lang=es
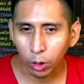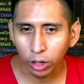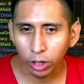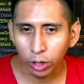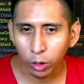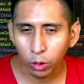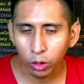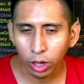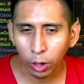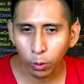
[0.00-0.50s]
que
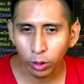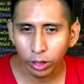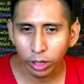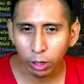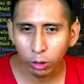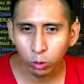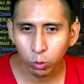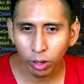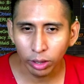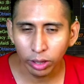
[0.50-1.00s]
tengo otra cuenta de
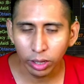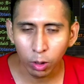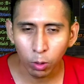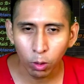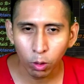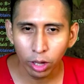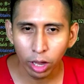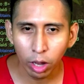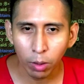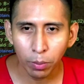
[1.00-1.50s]
los guantes,
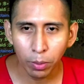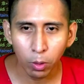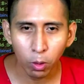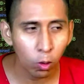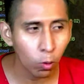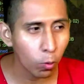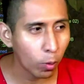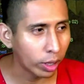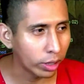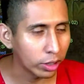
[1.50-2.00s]
luego ya pongo
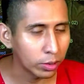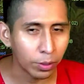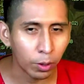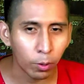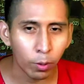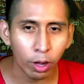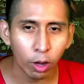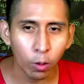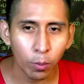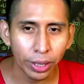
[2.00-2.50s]
los guantes. Pero
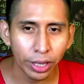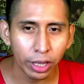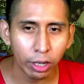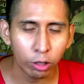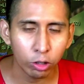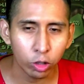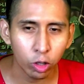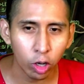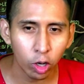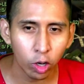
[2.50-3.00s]
bueno,
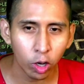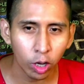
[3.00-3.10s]
compañeros, yo lo dejo